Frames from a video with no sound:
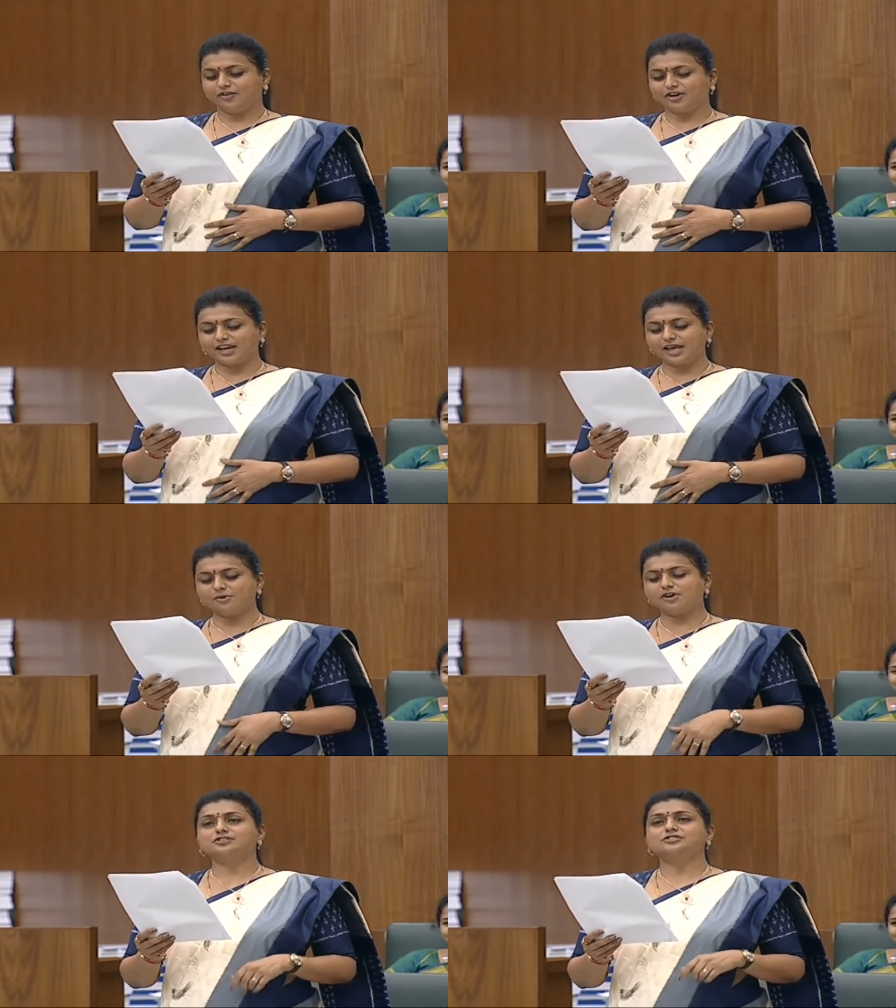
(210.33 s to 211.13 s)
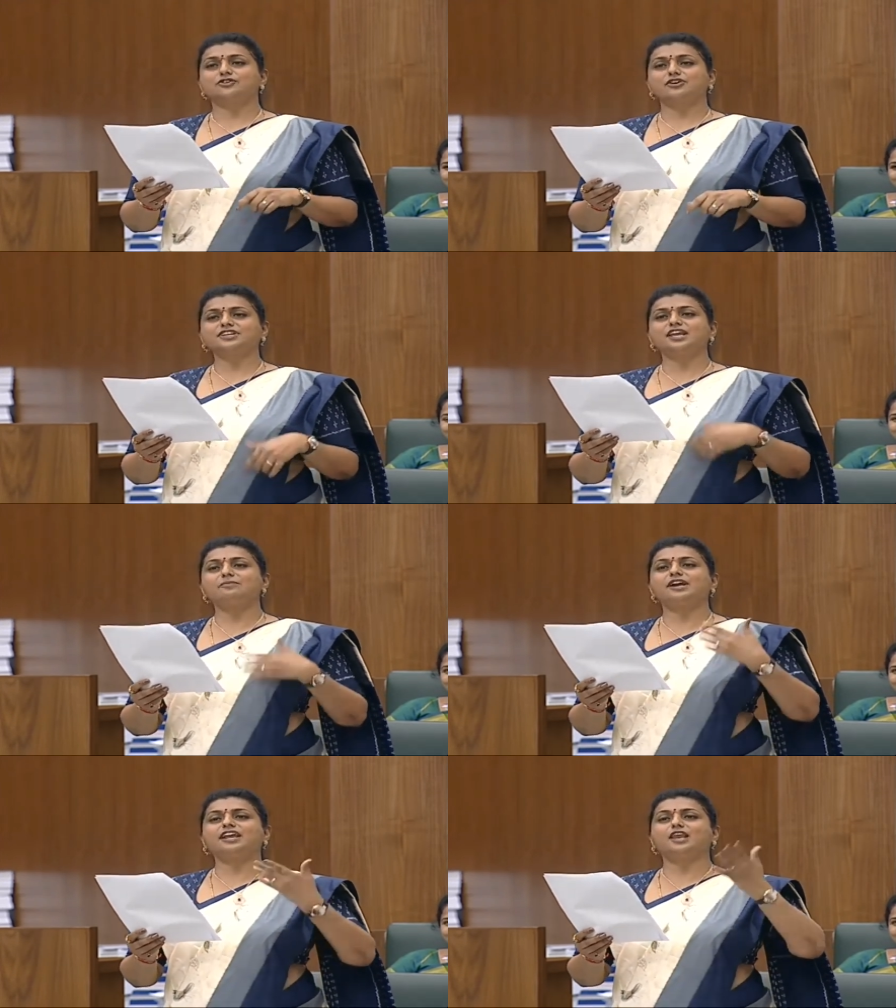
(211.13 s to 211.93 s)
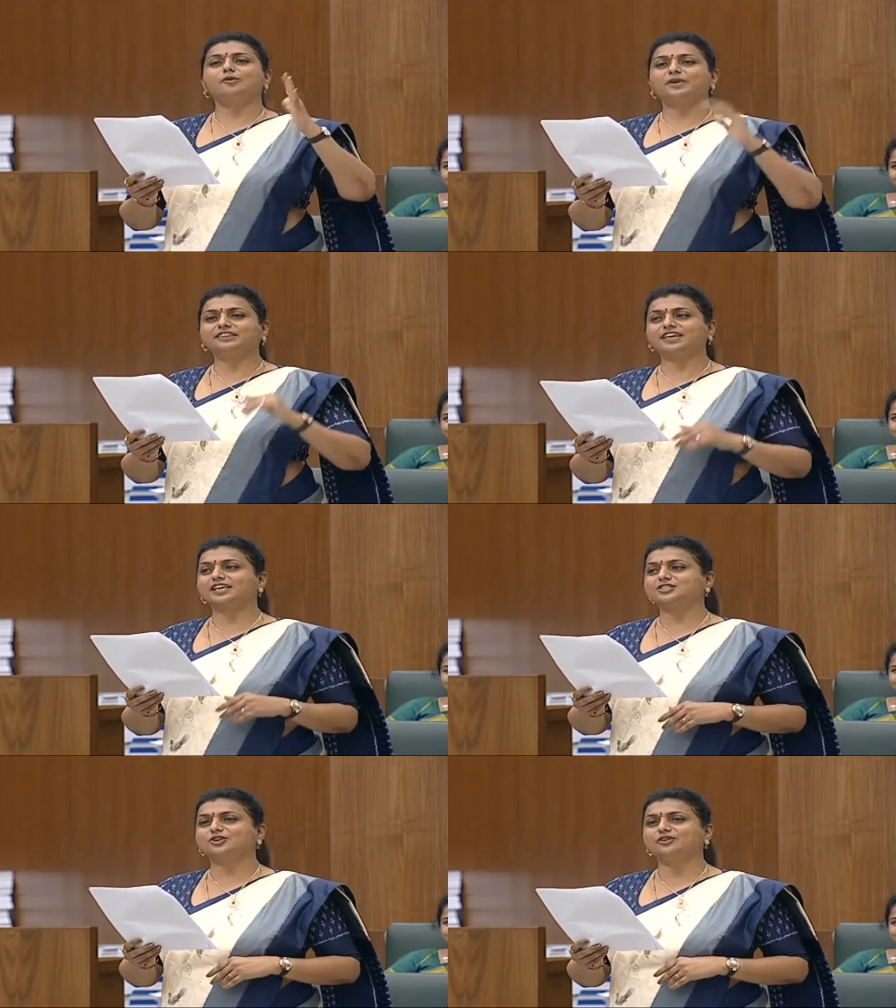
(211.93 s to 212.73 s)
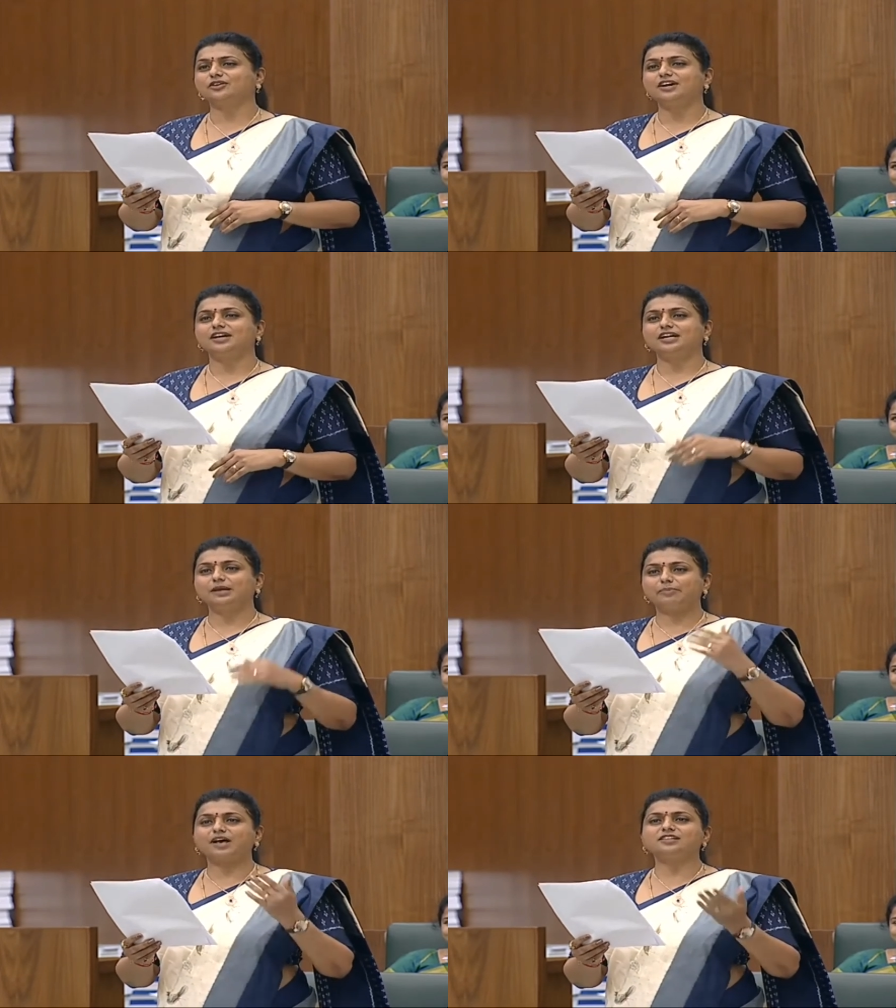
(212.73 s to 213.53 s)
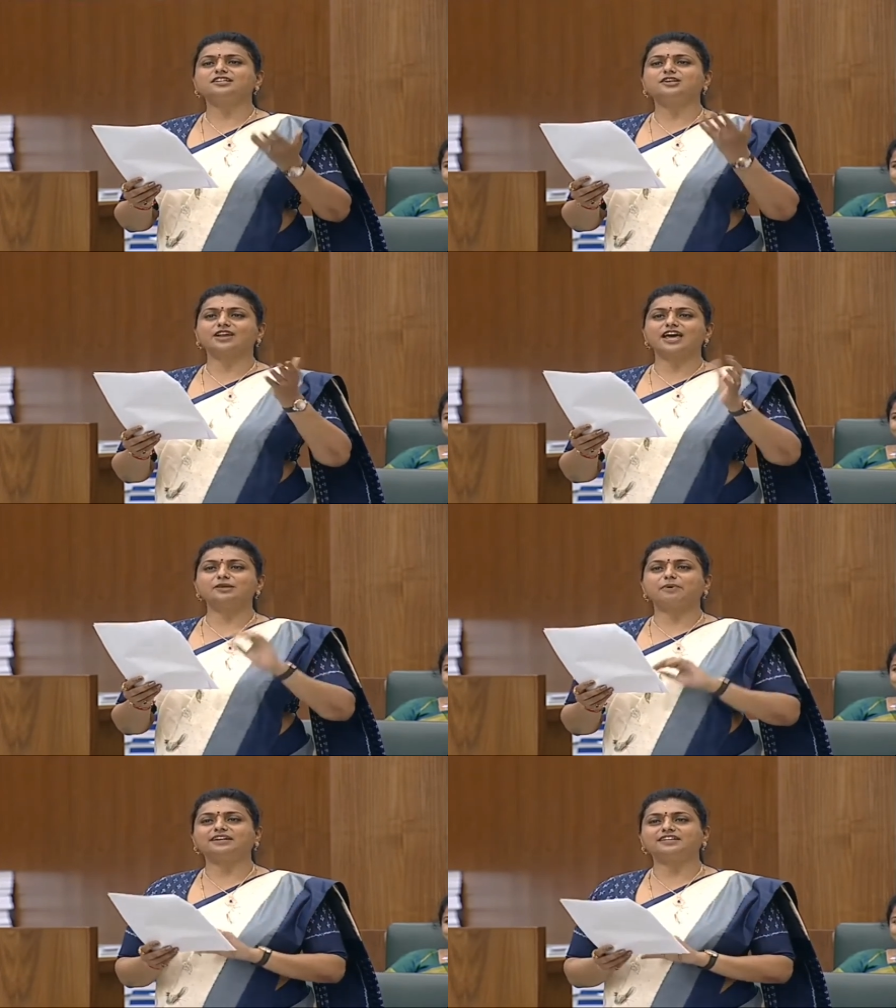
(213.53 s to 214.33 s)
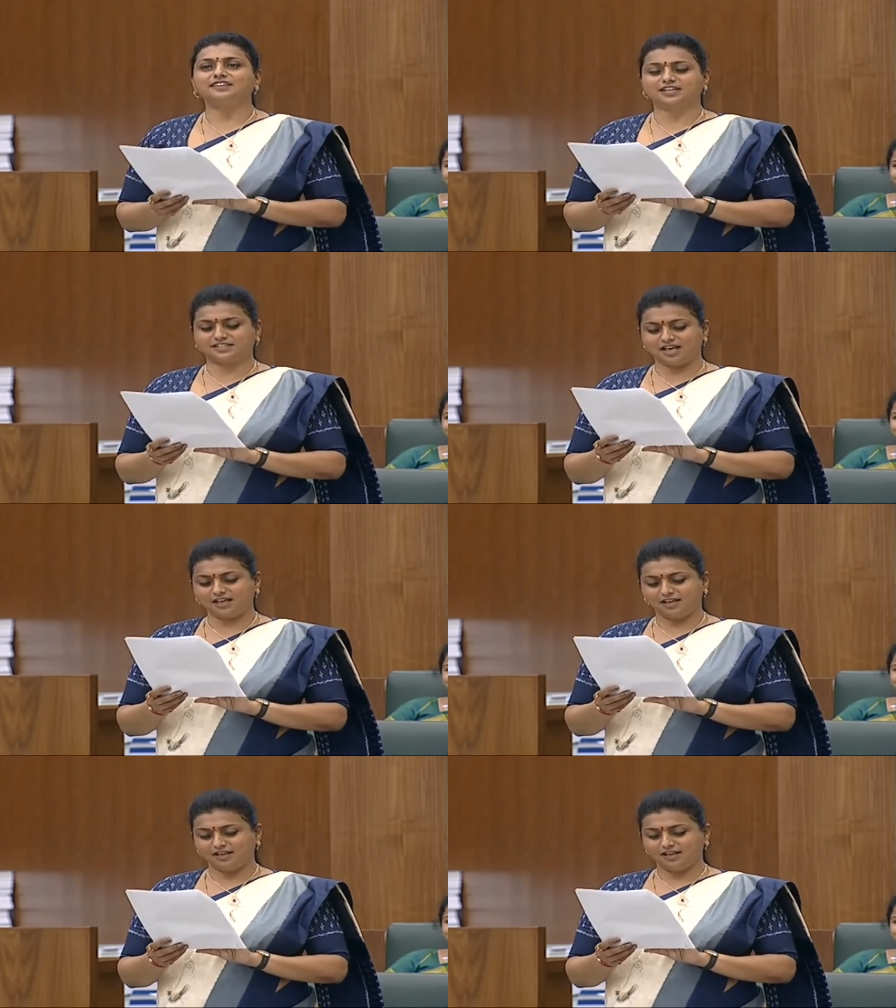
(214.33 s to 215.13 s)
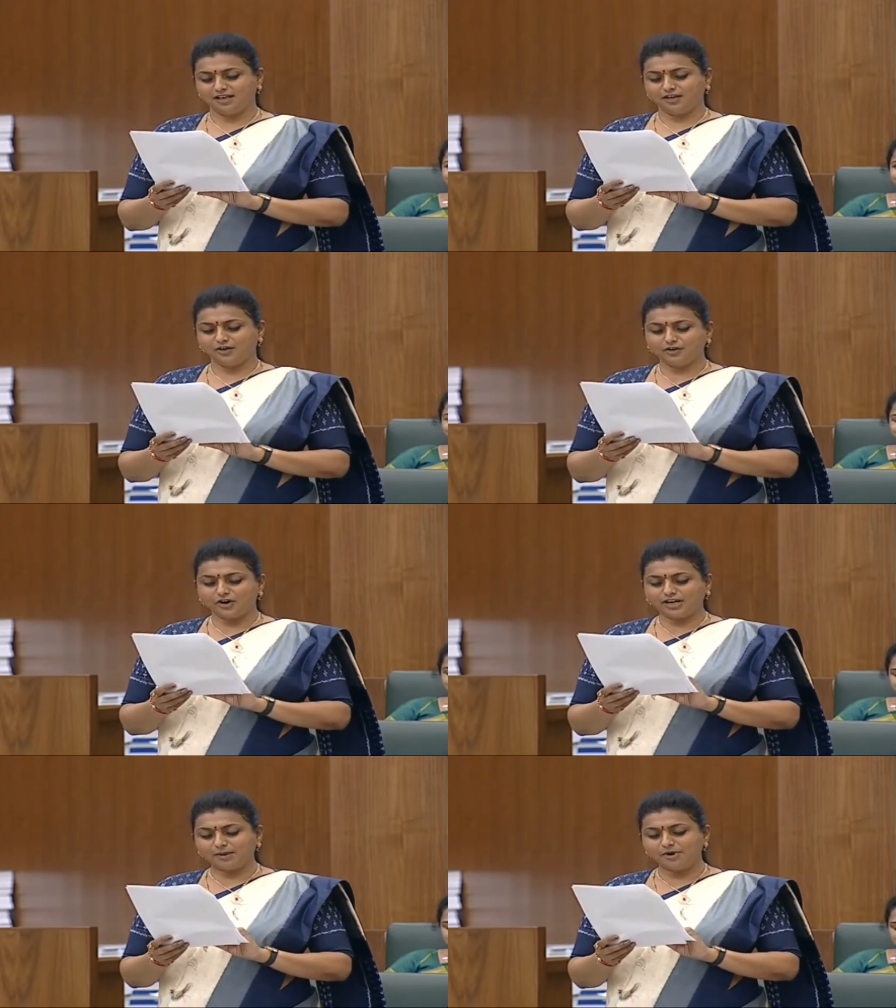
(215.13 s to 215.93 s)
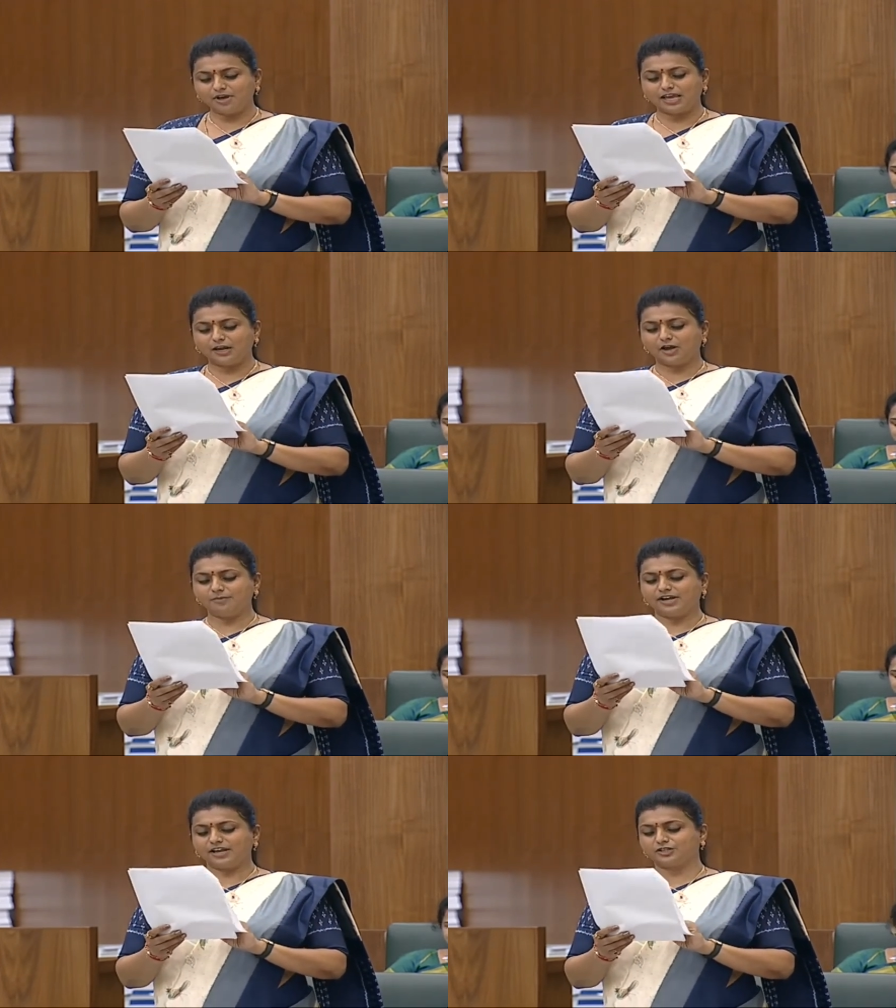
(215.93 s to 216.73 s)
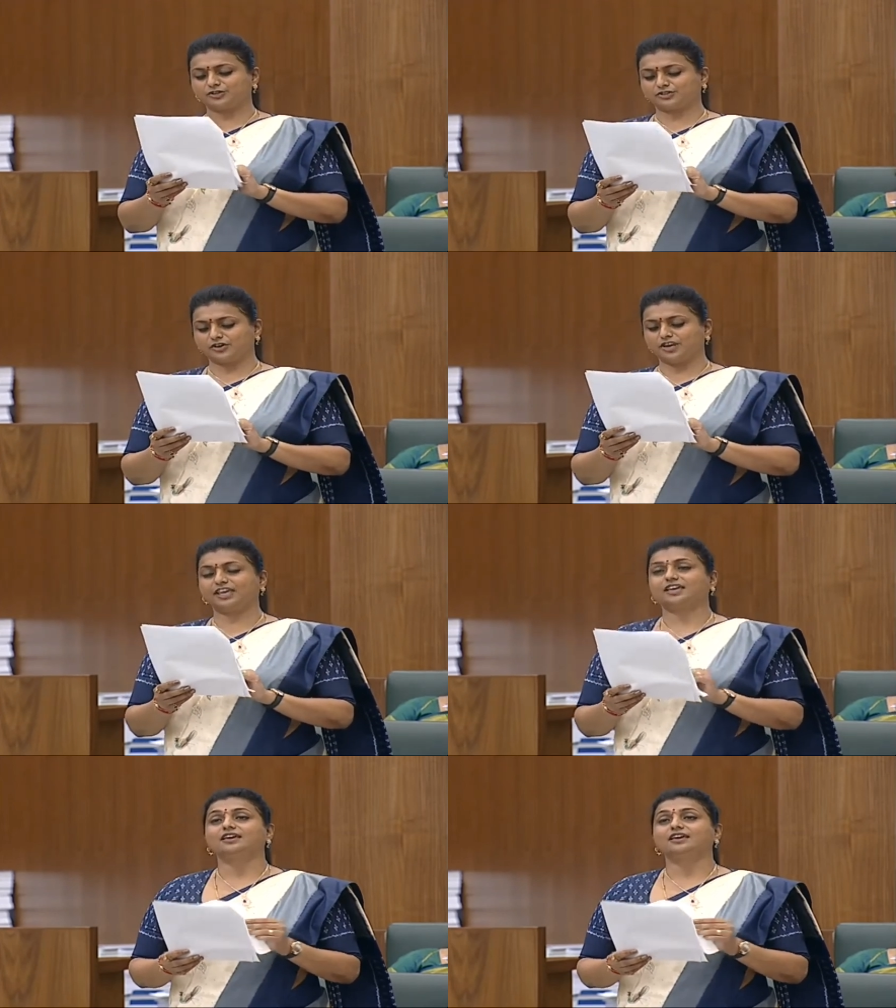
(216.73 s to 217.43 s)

ఒకరేమో సోషల్ మీడియాలో బ్రతికేస్తూ డిపాజిట్లు రాని పార్టీ అధ్యక్ష ఇంకోటేమో ఎల్లో మీడియాను చూసుకొని